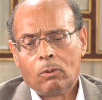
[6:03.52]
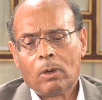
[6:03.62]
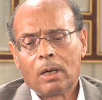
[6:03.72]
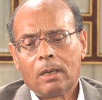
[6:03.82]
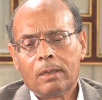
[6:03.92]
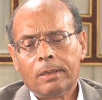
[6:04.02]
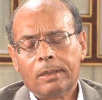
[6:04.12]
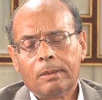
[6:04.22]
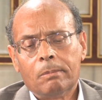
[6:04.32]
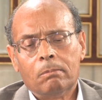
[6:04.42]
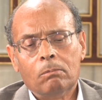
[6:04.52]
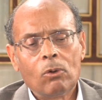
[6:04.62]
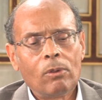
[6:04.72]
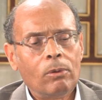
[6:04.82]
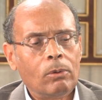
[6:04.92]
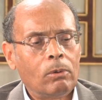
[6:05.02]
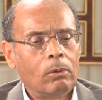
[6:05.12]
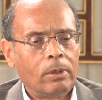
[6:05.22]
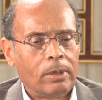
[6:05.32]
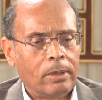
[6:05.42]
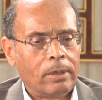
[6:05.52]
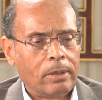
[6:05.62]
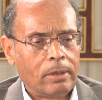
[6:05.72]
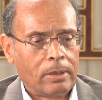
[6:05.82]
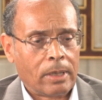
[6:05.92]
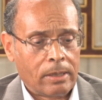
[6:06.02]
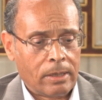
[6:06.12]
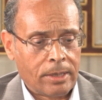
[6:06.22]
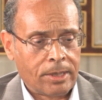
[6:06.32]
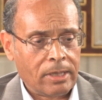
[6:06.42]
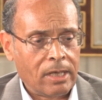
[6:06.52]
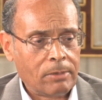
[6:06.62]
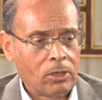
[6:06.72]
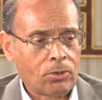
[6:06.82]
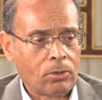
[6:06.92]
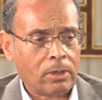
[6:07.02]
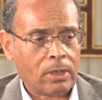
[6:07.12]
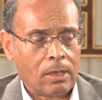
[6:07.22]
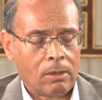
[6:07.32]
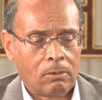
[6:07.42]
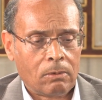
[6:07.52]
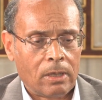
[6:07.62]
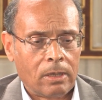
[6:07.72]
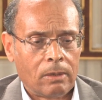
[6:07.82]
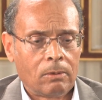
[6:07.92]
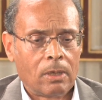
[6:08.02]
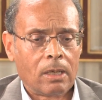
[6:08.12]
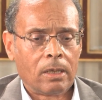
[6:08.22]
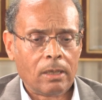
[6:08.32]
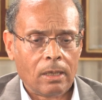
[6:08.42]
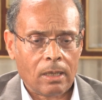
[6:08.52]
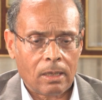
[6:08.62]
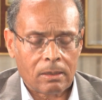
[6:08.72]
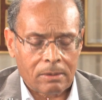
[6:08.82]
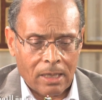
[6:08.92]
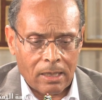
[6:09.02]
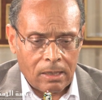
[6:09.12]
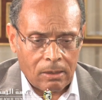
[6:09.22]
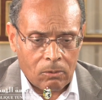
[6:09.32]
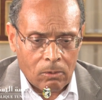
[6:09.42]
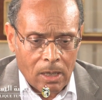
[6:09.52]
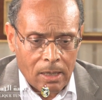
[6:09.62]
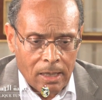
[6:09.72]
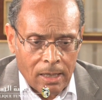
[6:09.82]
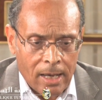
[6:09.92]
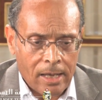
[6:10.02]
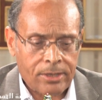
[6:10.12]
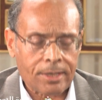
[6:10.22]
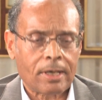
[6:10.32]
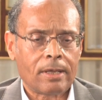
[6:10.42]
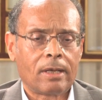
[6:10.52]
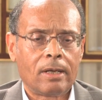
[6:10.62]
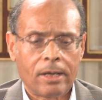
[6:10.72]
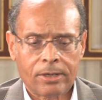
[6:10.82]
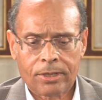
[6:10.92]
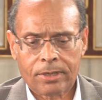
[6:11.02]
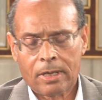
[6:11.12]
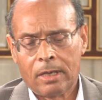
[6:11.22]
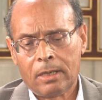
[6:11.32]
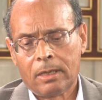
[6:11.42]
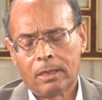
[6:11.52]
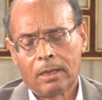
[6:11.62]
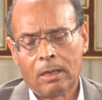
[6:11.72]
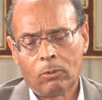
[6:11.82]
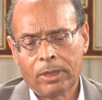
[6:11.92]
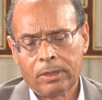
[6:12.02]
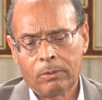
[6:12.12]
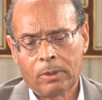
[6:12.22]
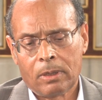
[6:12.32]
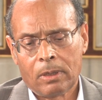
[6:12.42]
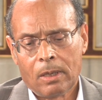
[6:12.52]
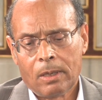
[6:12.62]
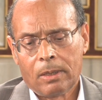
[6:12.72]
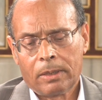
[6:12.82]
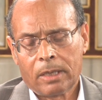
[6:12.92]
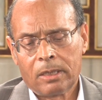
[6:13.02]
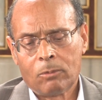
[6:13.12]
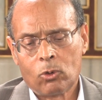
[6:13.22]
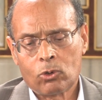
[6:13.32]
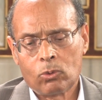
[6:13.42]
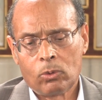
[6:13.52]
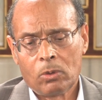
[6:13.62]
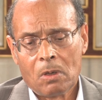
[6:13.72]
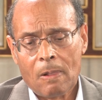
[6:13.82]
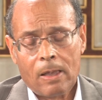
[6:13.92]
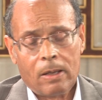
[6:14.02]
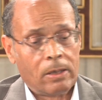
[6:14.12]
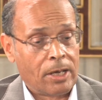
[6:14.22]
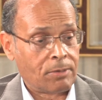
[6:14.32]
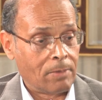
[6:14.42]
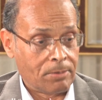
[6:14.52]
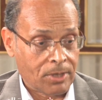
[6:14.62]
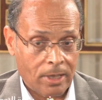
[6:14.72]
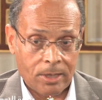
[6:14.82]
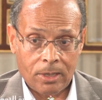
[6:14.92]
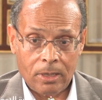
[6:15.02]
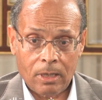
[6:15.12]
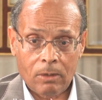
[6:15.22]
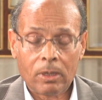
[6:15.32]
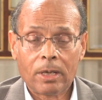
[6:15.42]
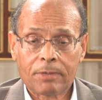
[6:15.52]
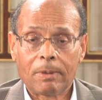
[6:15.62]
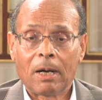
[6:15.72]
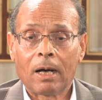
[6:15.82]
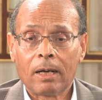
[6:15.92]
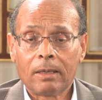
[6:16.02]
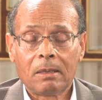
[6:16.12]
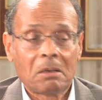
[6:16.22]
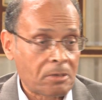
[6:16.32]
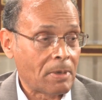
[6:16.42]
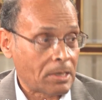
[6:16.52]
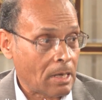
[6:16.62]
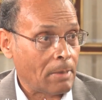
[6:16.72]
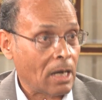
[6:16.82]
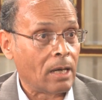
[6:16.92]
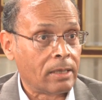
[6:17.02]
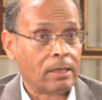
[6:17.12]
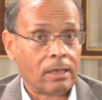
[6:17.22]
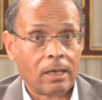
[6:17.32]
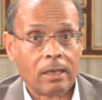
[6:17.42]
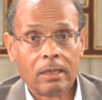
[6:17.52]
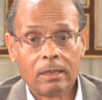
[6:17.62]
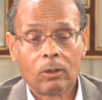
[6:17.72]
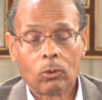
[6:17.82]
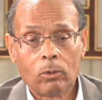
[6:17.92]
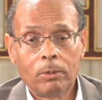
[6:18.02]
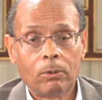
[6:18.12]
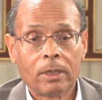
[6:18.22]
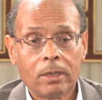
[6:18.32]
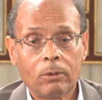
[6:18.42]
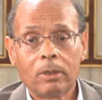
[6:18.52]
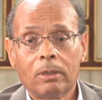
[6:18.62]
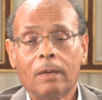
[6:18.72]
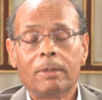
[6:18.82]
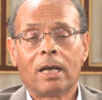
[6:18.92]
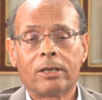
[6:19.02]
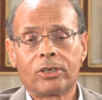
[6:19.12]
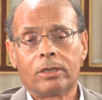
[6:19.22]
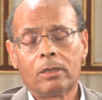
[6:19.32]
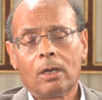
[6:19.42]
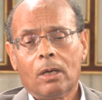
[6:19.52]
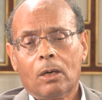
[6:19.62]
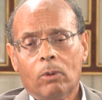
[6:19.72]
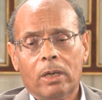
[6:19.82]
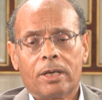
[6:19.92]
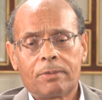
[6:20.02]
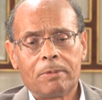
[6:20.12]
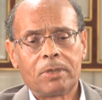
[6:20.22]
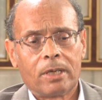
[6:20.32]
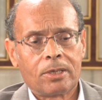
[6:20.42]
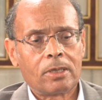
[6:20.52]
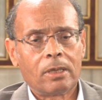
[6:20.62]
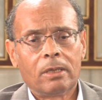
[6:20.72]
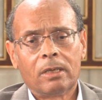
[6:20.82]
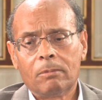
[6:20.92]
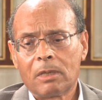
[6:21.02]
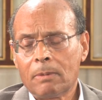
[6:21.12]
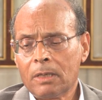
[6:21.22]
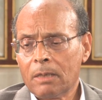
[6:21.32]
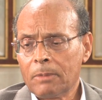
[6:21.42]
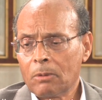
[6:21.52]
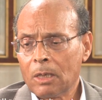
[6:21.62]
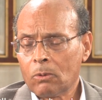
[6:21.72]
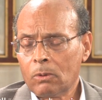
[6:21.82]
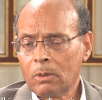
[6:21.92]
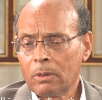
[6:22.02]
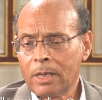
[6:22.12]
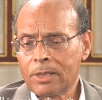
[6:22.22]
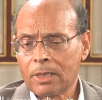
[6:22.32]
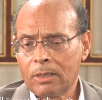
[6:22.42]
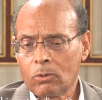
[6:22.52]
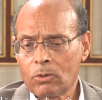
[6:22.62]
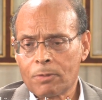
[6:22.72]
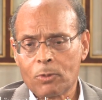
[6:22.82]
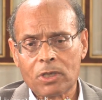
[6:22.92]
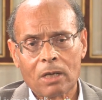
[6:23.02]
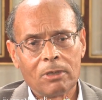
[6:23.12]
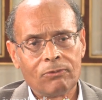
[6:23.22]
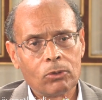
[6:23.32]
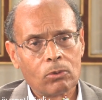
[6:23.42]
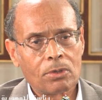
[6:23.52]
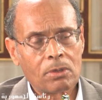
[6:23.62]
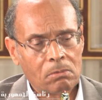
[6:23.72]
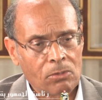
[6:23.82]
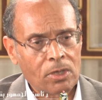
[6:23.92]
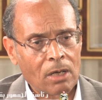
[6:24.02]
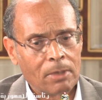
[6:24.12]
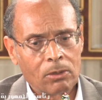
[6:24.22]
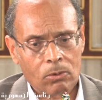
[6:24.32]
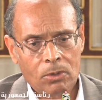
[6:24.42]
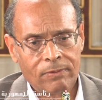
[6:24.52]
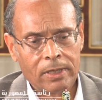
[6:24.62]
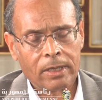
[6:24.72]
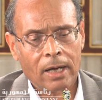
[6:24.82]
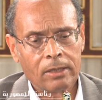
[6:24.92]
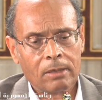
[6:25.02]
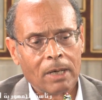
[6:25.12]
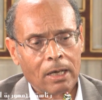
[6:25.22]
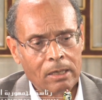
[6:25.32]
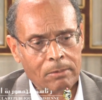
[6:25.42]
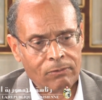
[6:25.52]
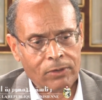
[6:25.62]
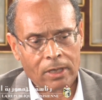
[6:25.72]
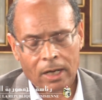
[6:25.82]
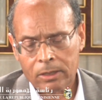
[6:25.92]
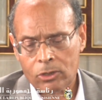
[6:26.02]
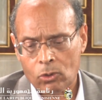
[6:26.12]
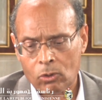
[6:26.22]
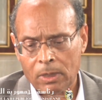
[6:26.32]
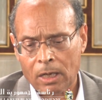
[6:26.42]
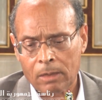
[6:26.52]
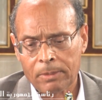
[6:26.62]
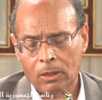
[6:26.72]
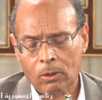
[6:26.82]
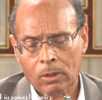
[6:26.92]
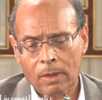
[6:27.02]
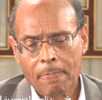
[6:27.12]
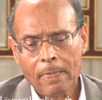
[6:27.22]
ومنذ آه، آه، يعني استلامي للسلطة وإلا يعني والهاجس هذا الهاجس الوحدوي يعني موجود لأسباب سياسية ولأسباب عقائدية أسباب عقائدية لأنني عروبي وحدوي أبا عن جد ولأسباب سياسية لأن مثل ما دائما أقول ليس لتونس مستقبل في تونس مستقبل تونس في الاتحاد المغاربي في اتحاد الشعوب العربية الحرة